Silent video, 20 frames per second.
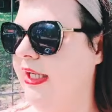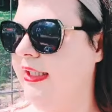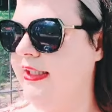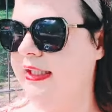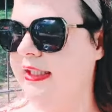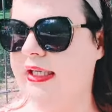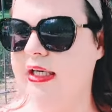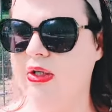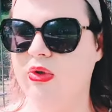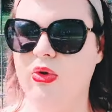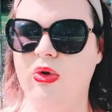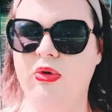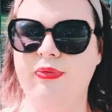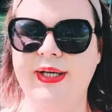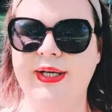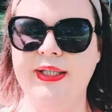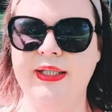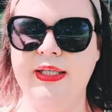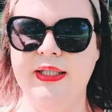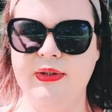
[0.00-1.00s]
никакого
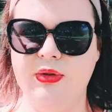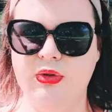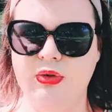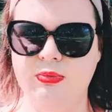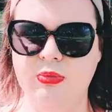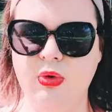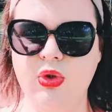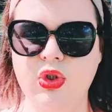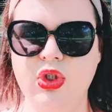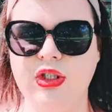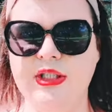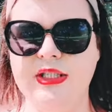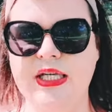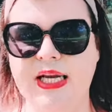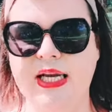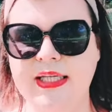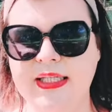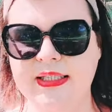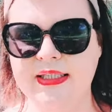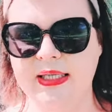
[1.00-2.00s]
нету. Может,
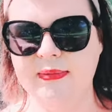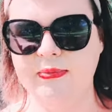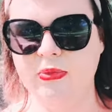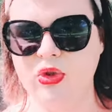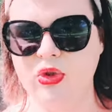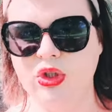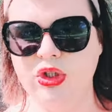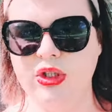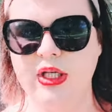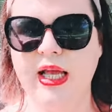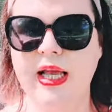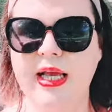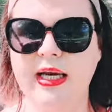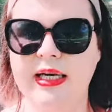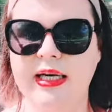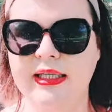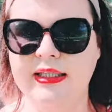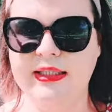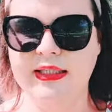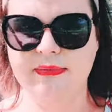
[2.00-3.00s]
занятый, может,
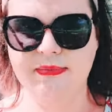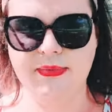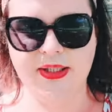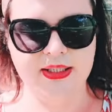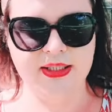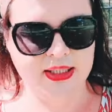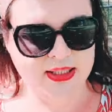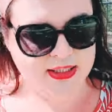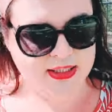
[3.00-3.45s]
на терминах